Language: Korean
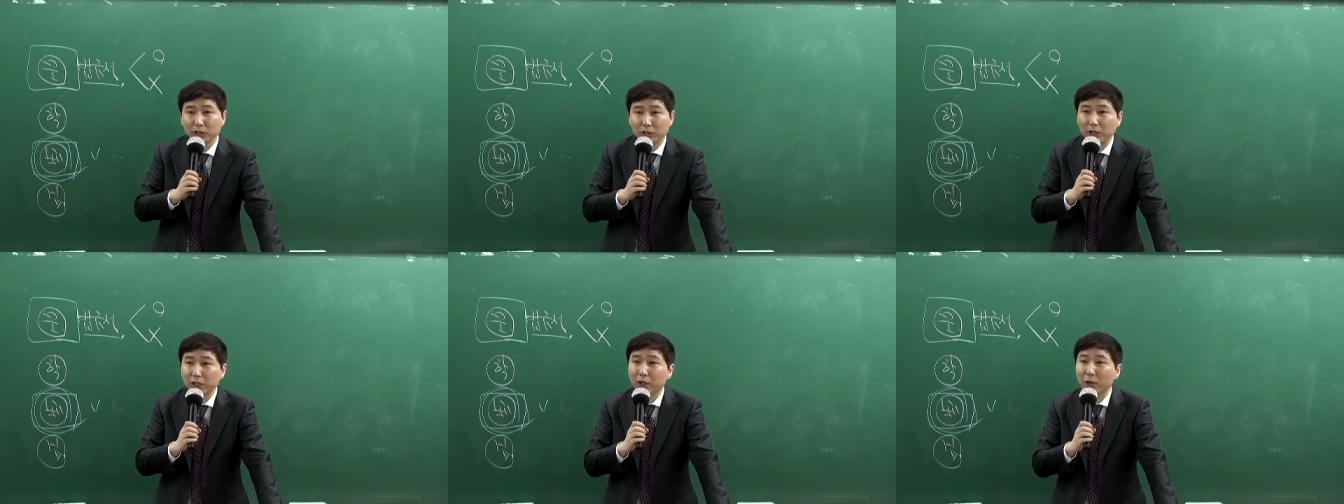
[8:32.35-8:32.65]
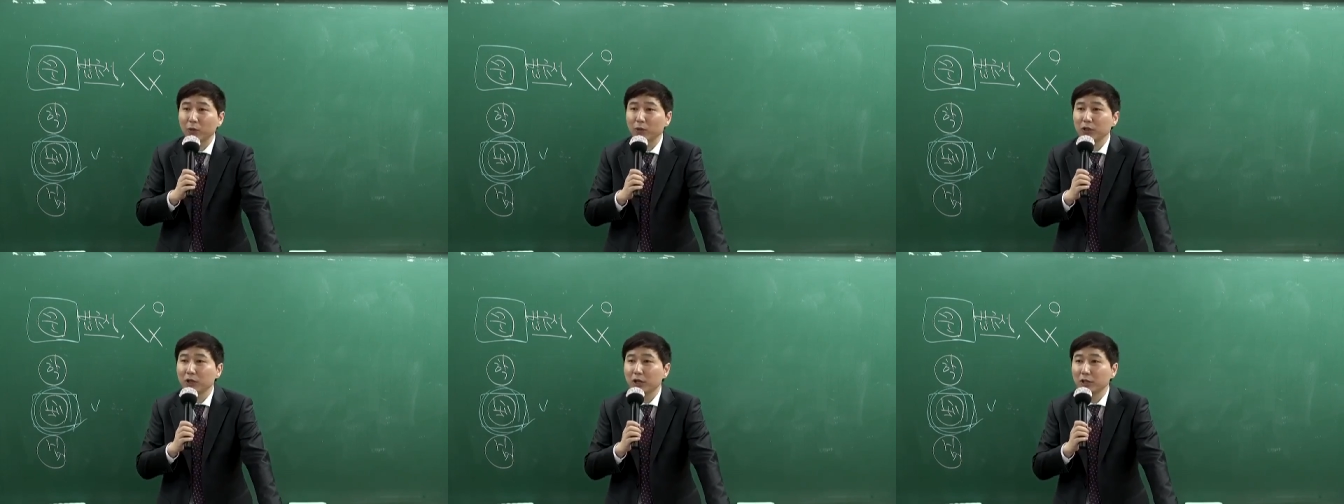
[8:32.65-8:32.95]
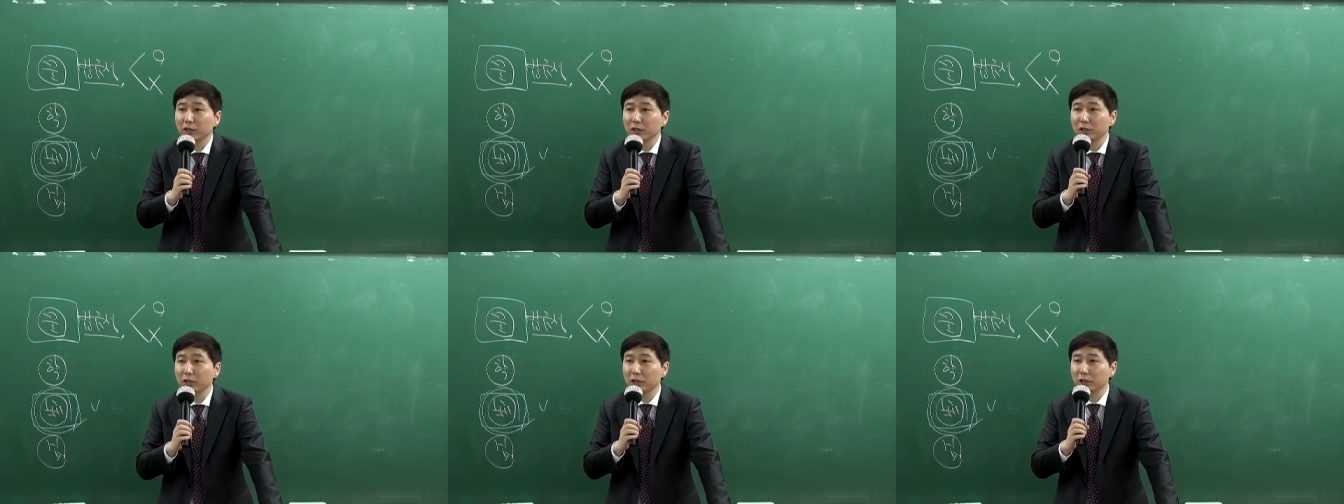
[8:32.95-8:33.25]
제대로
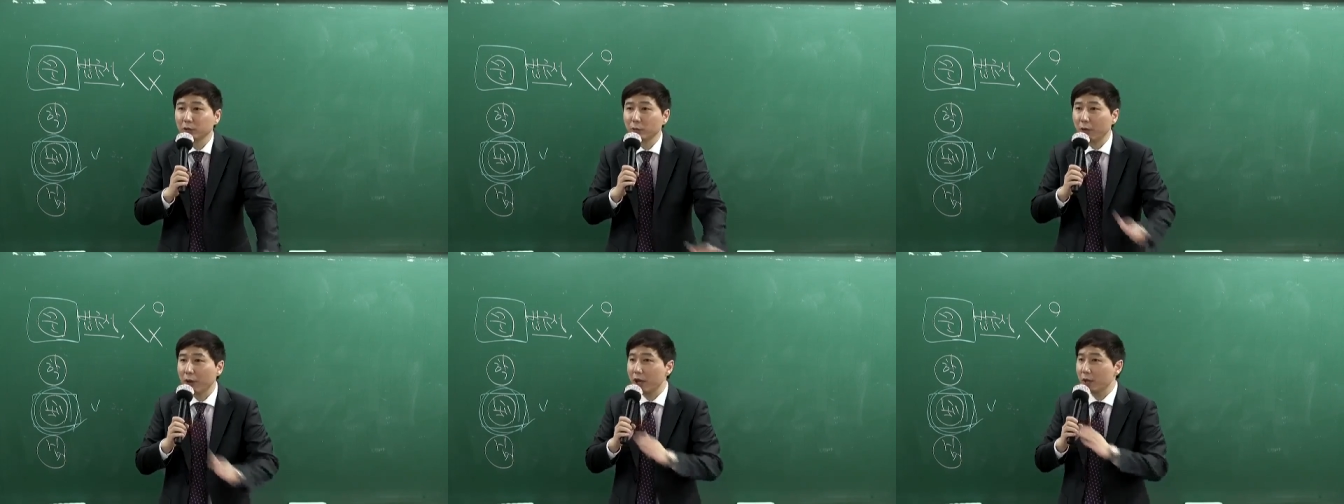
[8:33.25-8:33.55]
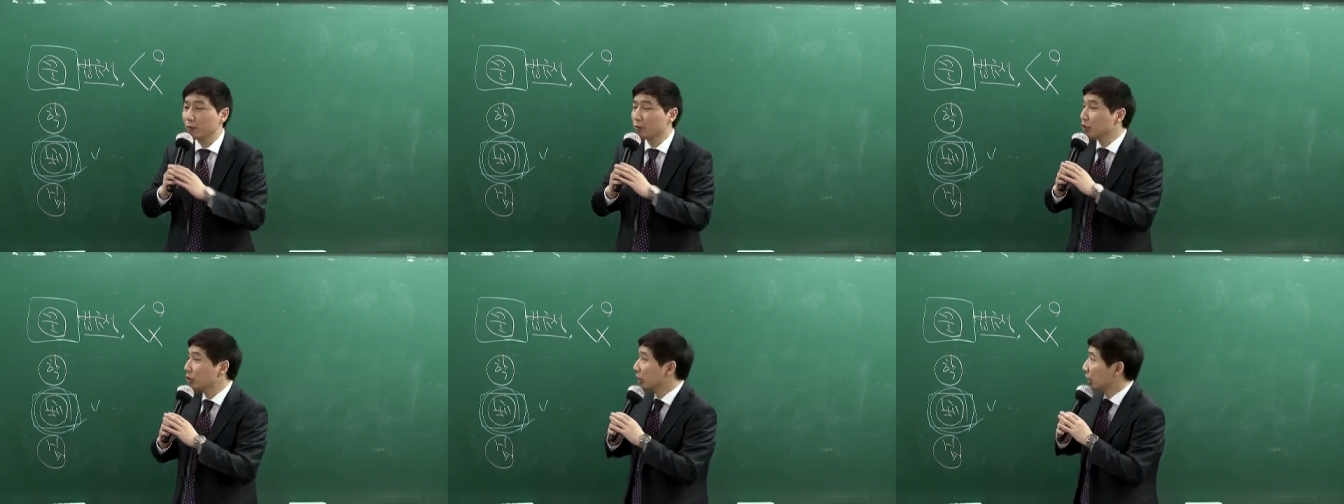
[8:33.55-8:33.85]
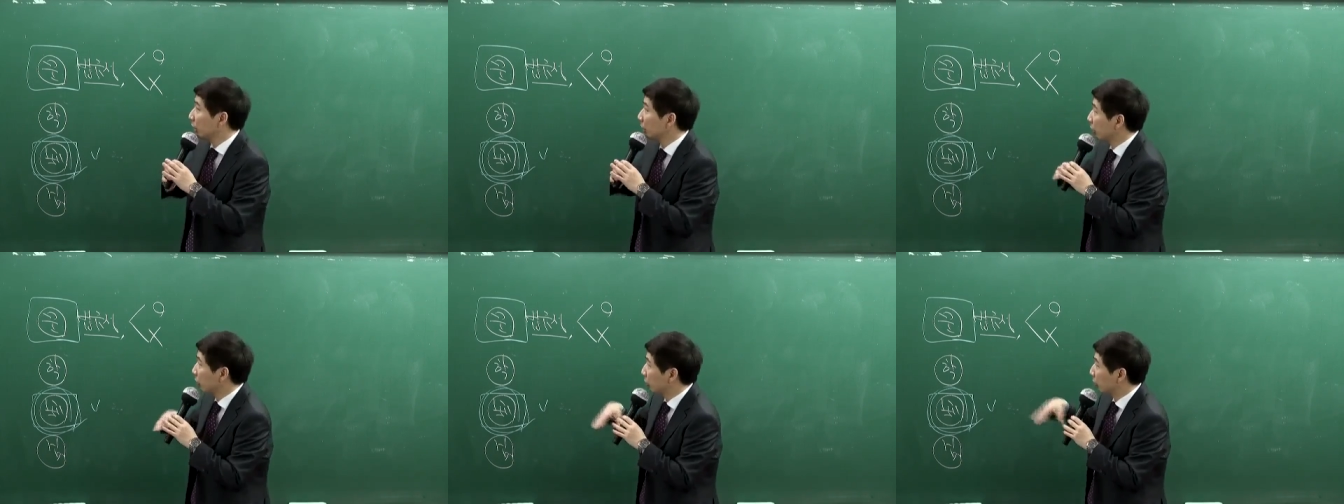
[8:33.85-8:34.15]
이해하는 왜
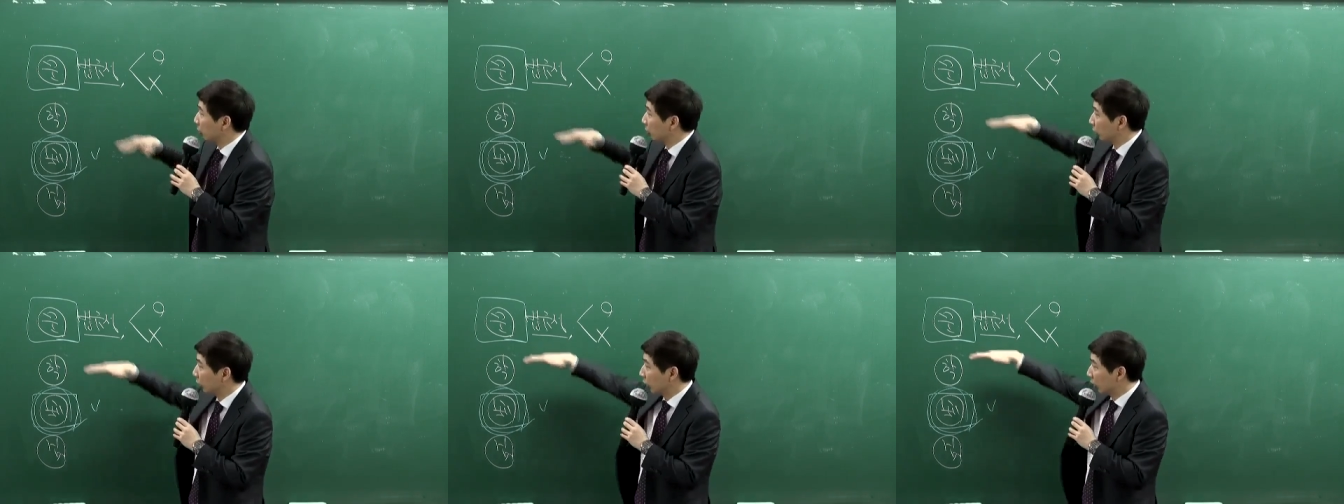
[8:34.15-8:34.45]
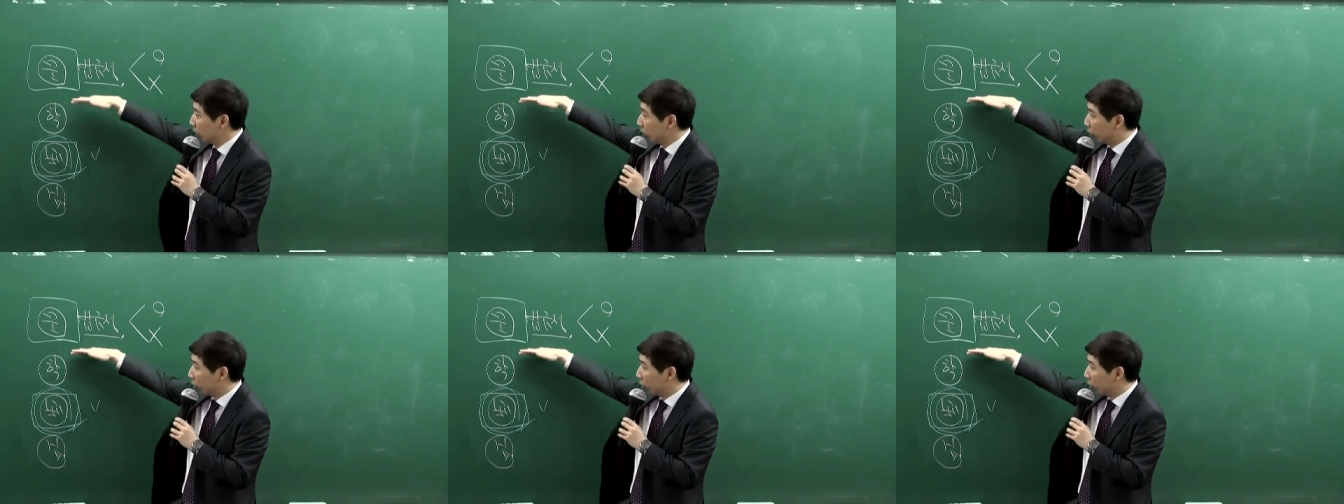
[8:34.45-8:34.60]
문제가 되고